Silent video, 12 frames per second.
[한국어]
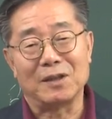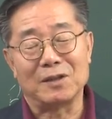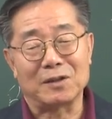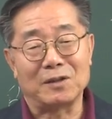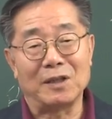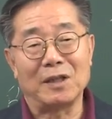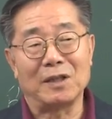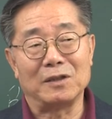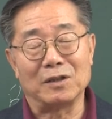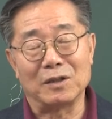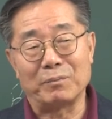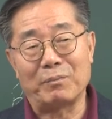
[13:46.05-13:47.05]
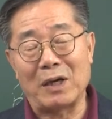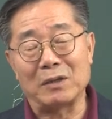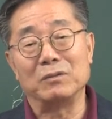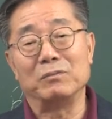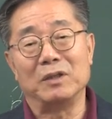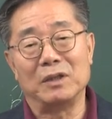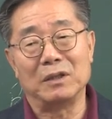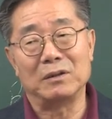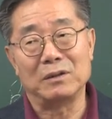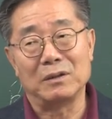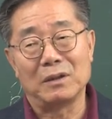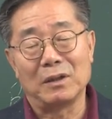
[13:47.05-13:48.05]
그래서 그래야 이제 밝은
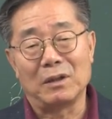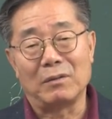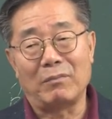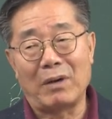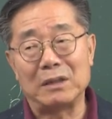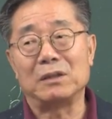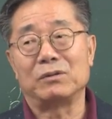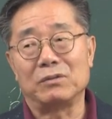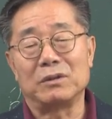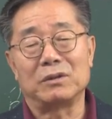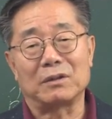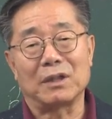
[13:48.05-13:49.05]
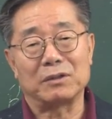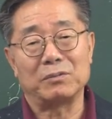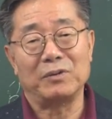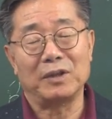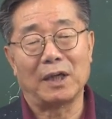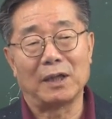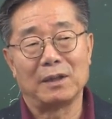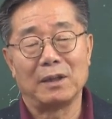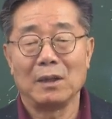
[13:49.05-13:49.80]
미래를 맞을 수 있을 것 같습니다.